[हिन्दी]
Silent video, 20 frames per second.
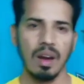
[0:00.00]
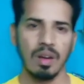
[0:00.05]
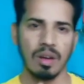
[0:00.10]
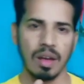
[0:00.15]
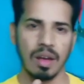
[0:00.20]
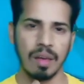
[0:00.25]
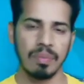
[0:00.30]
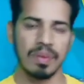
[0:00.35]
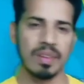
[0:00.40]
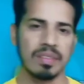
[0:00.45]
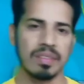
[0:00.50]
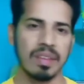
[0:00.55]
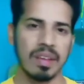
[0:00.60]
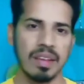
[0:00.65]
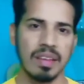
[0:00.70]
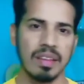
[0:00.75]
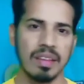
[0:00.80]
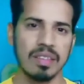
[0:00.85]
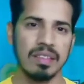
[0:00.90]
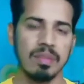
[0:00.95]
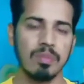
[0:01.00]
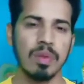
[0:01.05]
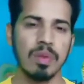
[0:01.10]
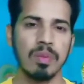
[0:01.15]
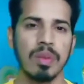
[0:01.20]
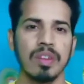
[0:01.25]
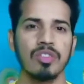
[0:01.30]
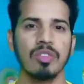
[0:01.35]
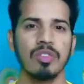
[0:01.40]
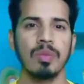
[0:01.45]
और आपके सारे जिम
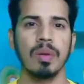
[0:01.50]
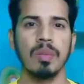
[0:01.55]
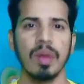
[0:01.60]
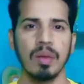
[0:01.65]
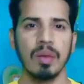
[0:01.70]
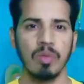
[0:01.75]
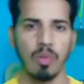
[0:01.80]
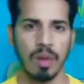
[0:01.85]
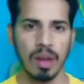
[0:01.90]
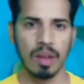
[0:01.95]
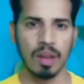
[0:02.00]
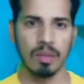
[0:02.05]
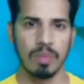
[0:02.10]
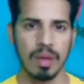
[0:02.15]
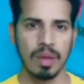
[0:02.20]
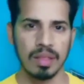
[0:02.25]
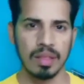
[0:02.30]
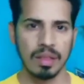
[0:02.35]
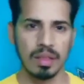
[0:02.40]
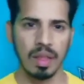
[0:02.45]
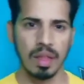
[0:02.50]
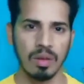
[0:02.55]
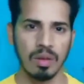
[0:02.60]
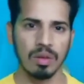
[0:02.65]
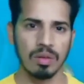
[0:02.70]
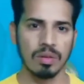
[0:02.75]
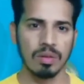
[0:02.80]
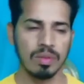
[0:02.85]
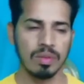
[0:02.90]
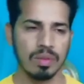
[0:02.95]
मेम्बर्स को भी मैं मुबारकबाद देता
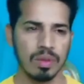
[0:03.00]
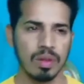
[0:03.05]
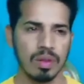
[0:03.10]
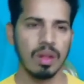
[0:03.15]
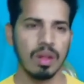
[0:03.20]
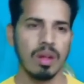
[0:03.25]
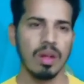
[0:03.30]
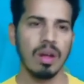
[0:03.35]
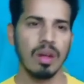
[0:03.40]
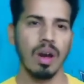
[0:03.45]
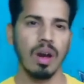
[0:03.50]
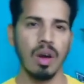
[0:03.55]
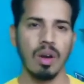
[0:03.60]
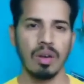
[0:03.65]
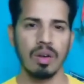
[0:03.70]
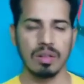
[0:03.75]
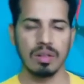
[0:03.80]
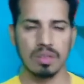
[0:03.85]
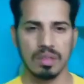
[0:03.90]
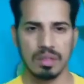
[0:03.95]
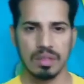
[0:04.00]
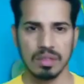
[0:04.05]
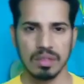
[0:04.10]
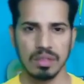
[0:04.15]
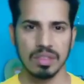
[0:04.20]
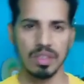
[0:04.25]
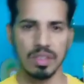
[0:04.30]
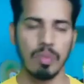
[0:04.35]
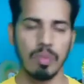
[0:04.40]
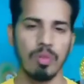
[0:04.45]
हूँ और
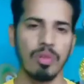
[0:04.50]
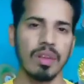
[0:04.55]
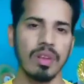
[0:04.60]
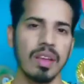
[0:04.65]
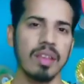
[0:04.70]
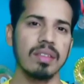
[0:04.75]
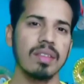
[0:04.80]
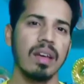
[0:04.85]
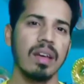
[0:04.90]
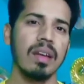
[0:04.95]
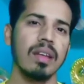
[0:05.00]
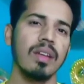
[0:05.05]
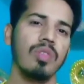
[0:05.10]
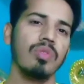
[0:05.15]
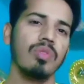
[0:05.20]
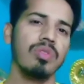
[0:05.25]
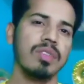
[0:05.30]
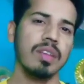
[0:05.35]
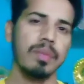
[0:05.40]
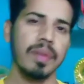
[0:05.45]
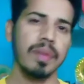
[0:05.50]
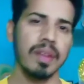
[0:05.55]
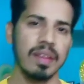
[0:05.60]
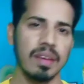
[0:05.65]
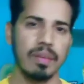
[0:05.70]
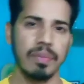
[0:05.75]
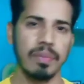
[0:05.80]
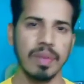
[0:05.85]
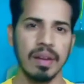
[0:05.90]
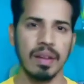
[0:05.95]
शाहपुर के सारे यूथ से
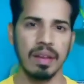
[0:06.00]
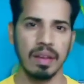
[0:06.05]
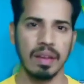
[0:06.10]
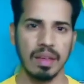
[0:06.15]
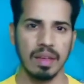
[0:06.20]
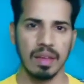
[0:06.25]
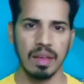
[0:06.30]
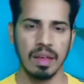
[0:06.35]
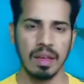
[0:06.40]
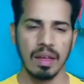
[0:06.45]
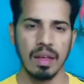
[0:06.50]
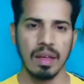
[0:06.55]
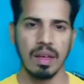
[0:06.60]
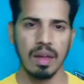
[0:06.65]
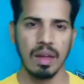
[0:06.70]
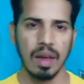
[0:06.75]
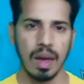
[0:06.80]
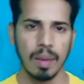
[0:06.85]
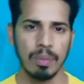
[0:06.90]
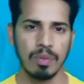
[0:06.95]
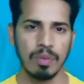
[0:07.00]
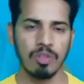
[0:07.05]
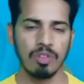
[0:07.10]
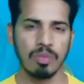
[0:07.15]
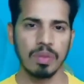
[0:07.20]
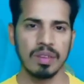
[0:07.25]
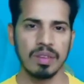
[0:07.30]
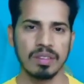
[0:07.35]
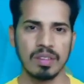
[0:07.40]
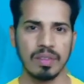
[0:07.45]
मेरी अपील है कि आप
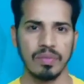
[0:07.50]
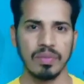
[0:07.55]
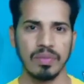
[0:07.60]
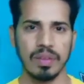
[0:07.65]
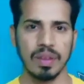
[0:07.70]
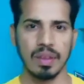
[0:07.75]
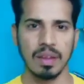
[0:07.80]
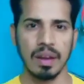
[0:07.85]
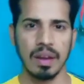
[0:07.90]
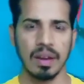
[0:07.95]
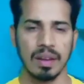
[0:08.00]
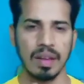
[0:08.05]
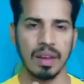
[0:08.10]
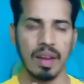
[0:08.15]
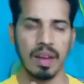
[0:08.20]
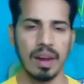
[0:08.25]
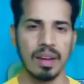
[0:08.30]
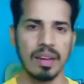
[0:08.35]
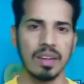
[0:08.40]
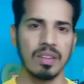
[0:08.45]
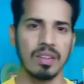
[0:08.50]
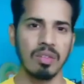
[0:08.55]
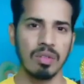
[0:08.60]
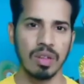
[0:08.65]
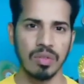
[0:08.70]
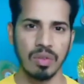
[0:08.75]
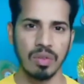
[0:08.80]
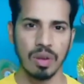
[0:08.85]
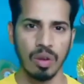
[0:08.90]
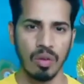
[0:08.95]
लोग पे सिर्फ एक घंटा गाड़ी है
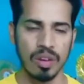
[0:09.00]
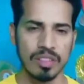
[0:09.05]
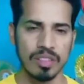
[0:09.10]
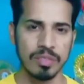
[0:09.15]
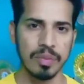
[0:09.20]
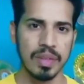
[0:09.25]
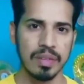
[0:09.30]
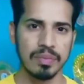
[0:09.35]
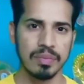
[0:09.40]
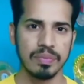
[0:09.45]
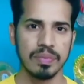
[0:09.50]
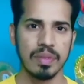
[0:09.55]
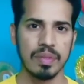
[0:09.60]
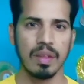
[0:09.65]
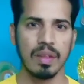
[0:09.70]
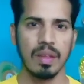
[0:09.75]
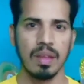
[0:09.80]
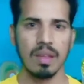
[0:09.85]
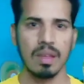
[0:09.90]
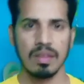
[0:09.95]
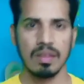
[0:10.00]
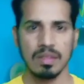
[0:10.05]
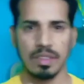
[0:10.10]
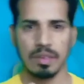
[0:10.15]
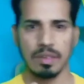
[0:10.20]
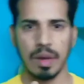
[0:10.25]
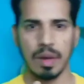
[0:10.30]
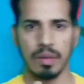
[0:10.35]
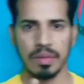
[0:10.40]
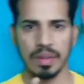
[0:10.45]
ट्वेंटी फोर आवर्स में
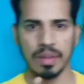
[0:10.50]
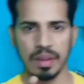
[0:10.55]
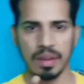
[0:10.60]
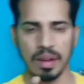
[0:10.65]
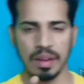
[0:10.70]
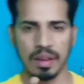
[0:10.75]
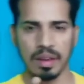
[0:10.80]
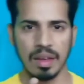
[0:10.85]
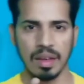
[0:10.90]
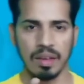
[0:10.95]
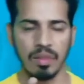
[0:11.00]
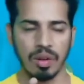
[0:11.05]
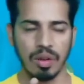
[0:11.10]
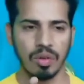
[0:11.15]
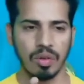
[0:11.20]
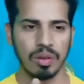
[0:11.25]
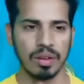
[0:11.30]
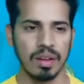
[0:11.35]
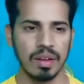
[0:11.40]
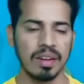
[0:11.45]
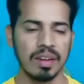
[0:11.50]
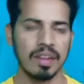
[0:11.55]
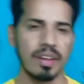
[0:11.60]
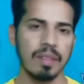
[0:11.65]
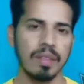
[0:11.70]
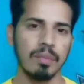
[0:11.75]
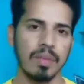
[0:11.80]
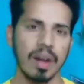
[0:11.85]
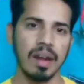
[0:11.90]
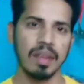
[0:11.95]
सिर्फ आप एक घंटा वर्कआउट के लिए
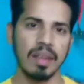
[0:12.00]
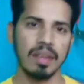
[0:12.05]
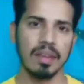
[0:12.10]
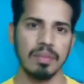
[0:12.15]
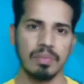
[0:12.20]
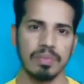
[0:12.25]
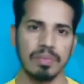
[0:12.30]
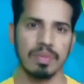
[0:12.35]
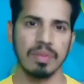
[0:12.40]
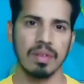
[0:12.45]
टाइम गाड़िए